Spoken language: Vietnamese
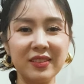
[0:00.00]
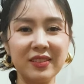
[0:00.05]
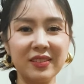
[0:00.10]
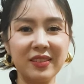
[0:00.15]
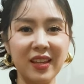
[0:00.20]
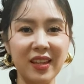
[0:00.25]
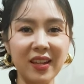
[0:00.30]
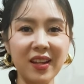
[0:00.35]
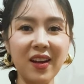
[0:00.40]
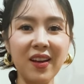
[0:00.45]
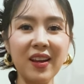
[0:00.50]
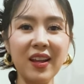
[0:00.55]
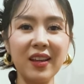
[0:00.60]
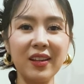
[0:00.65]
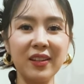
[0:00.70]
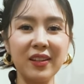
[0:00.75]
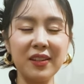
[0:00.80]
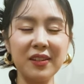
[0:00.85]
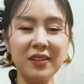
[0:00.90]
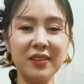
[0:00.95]
chỉ có là
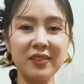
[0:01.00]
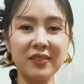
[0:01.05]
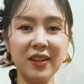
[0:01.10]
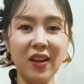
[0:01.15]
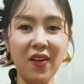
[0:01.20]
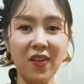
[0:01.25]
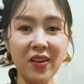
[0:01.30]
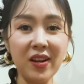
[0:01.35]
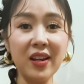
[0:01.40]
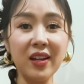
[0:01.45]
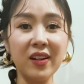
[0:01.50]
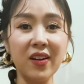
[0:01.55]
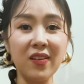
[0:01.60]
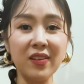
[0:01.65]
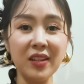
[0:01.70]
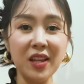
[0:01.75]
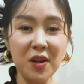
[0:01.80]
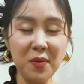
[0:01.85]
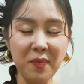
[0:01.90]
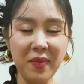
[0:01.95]
như nói là con
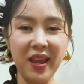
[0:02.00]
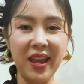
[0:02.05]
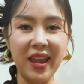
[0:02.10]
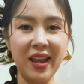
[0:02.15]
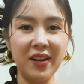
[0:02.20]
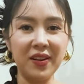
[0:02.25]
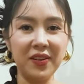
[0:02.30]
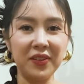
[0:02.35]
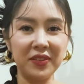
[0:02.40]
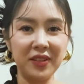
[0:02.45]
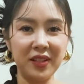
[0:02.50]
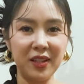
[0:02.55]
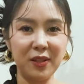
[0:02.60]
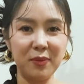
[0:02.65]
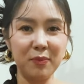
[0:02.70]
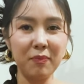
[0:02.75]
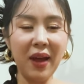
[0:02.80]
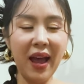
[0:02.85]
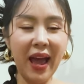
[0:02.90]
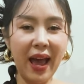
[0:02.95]
nhớ mẹ rồi thì
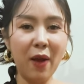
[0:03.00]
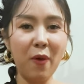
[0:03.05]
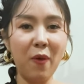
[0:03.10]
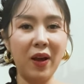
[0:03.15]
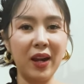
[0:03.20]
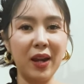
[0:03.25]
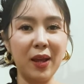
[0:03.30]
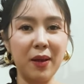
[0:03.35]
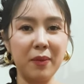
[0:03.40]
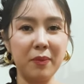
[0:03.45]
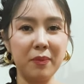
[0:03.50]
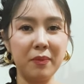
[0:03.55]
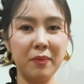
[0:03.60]
ba hoặc là